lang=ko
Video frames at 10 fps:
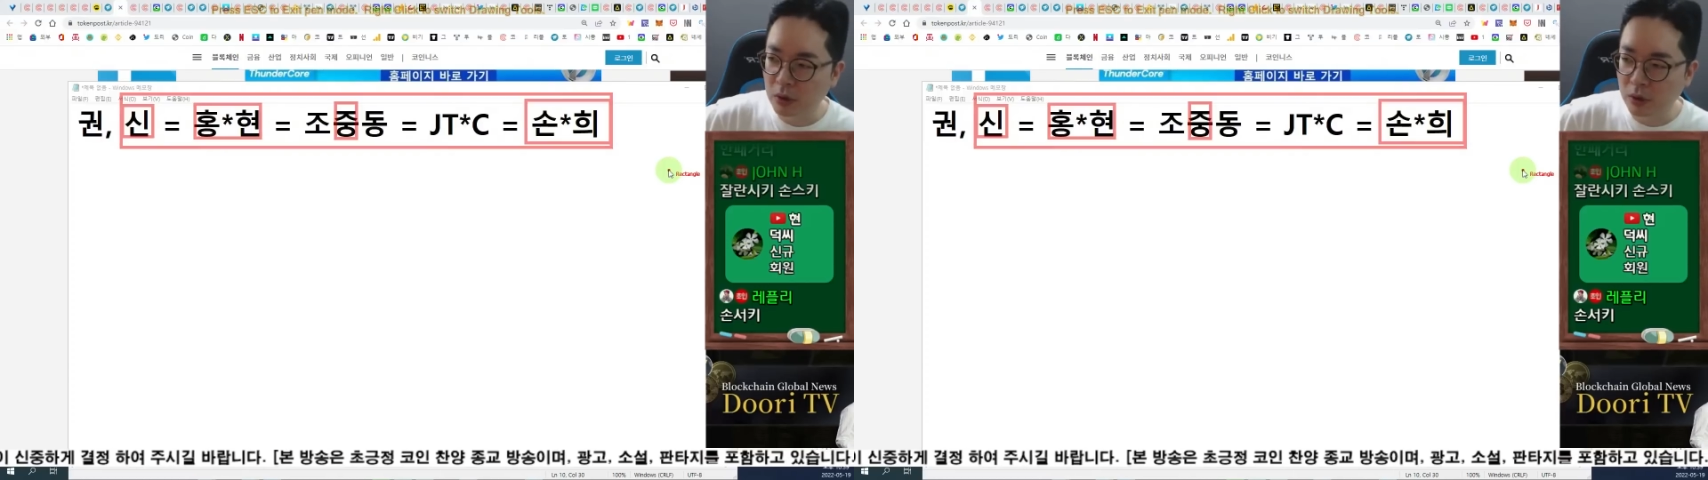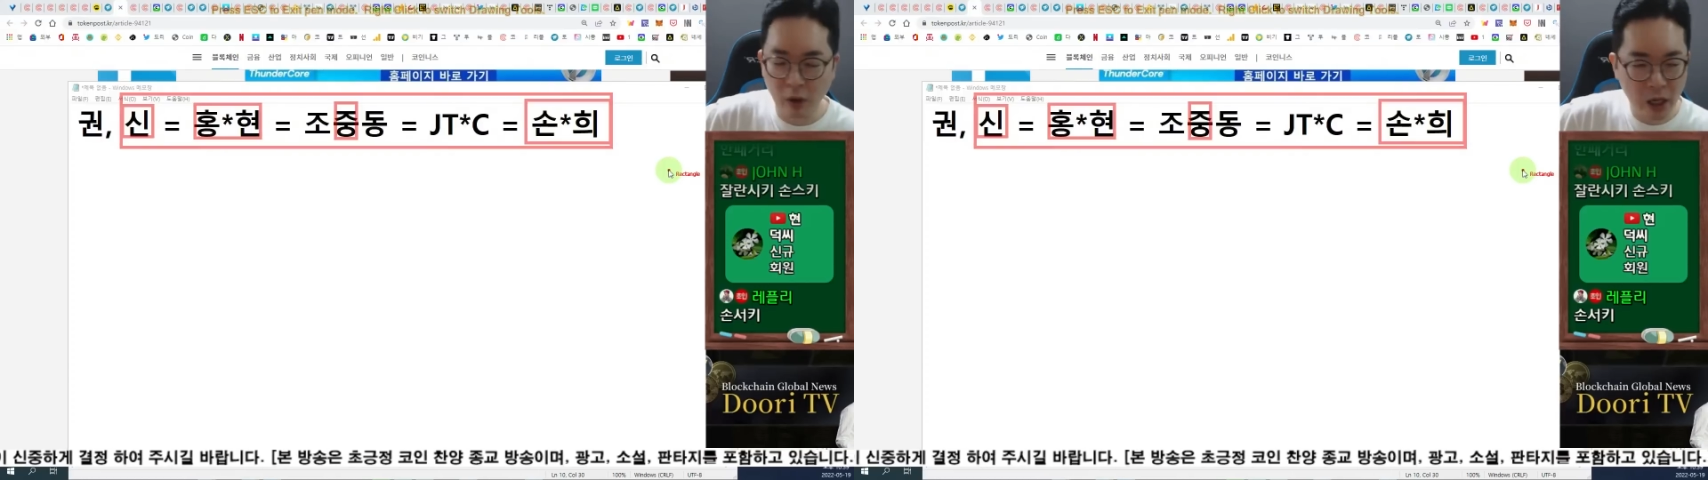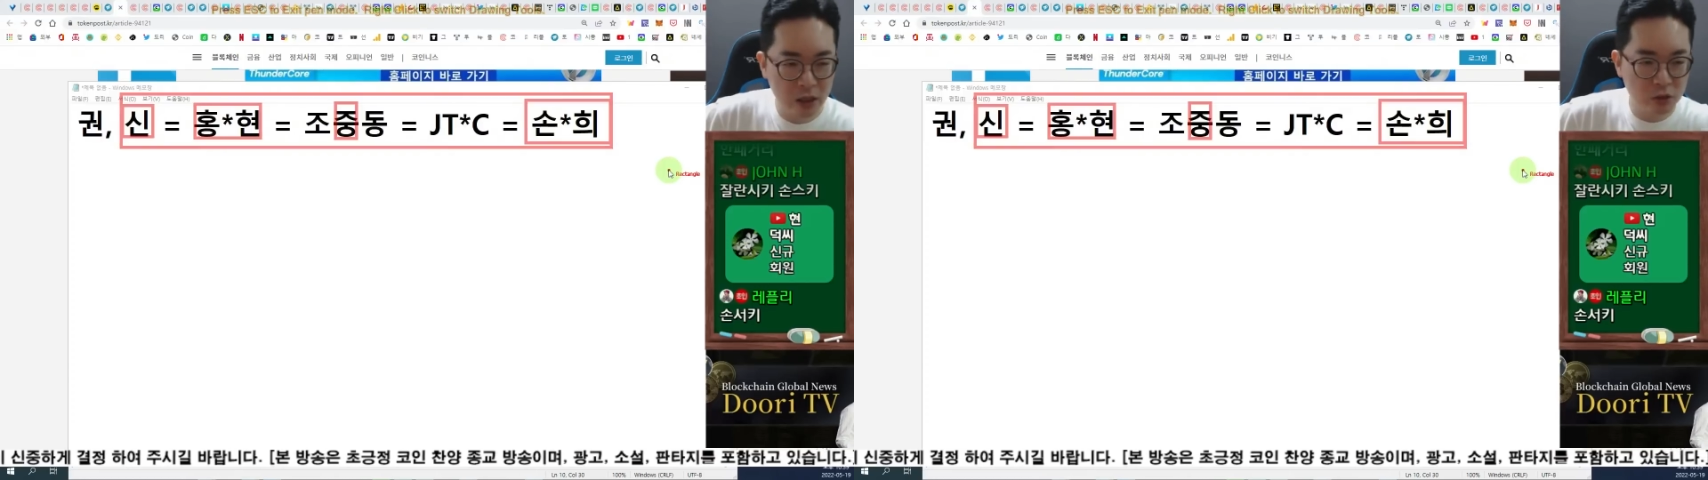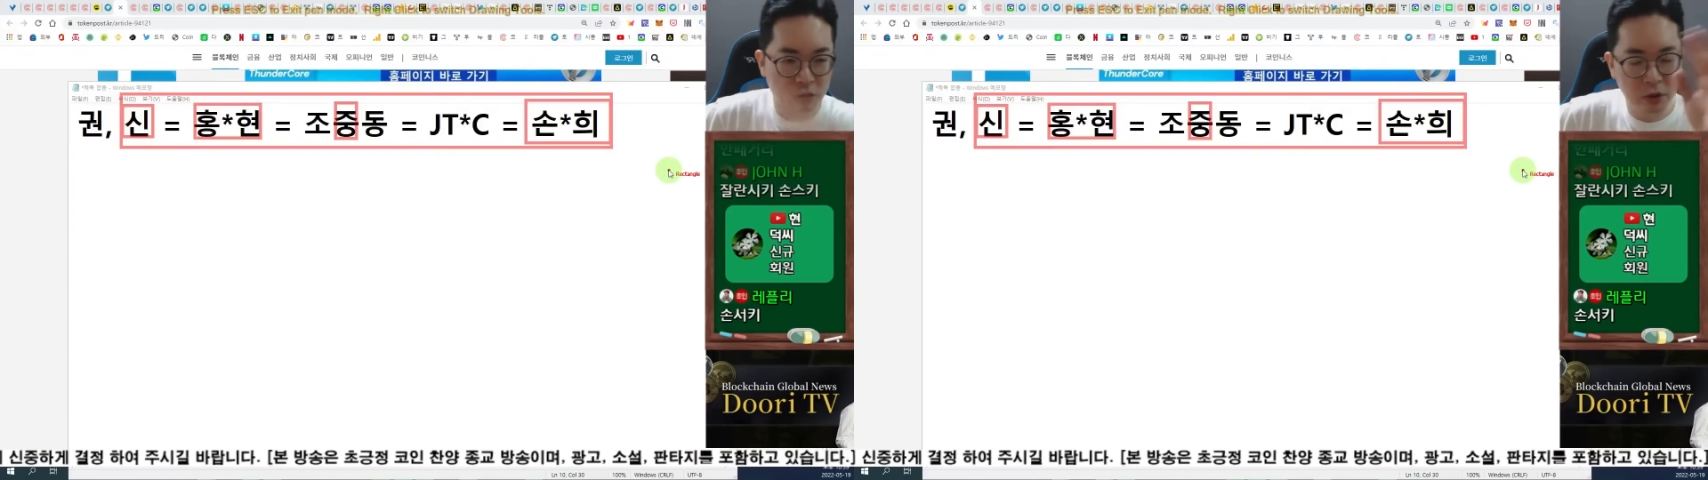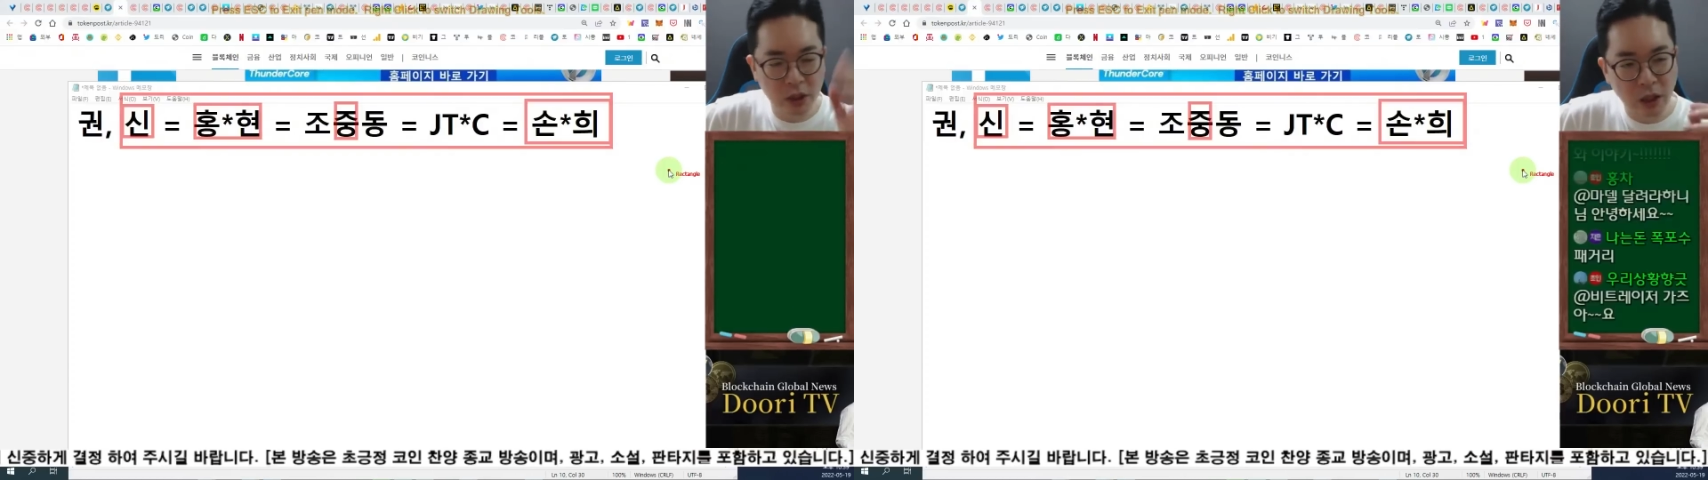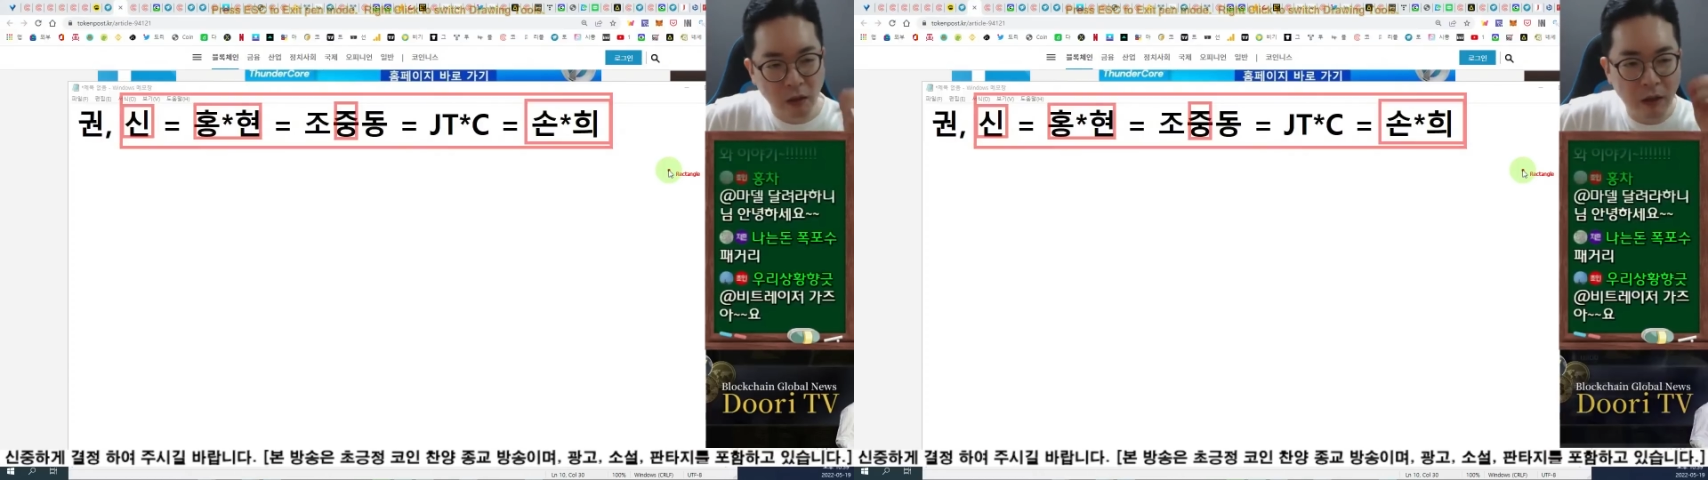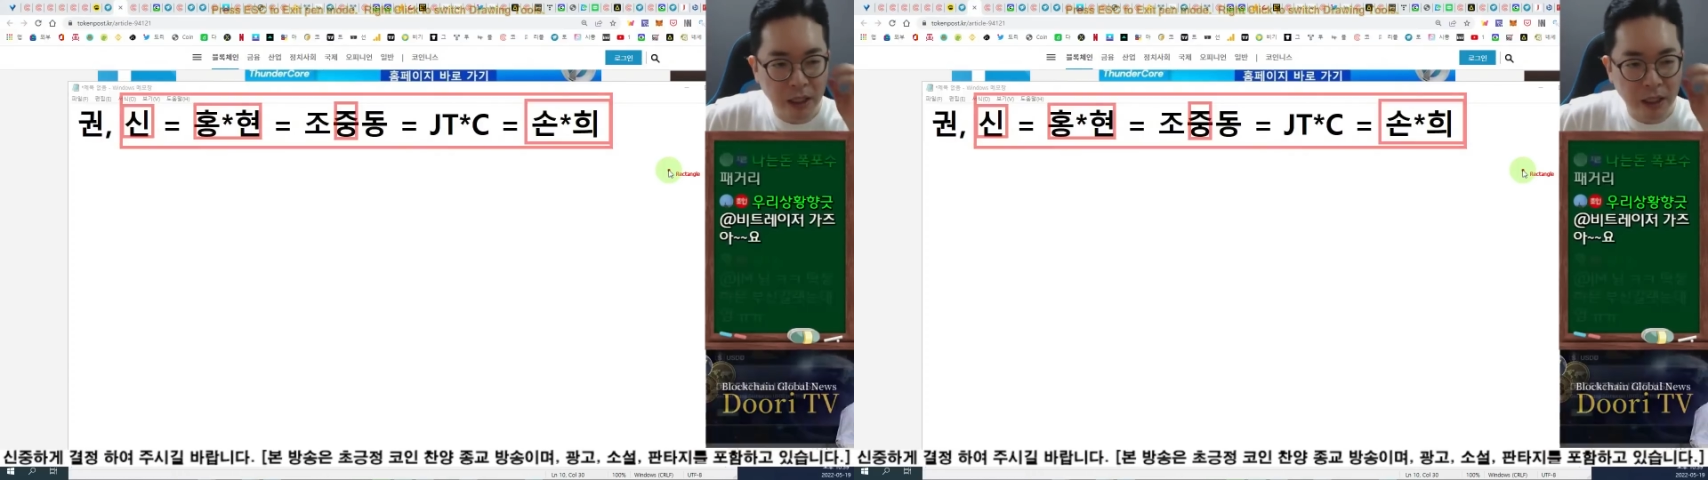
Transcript: 거 해가지고 이렇게 된 거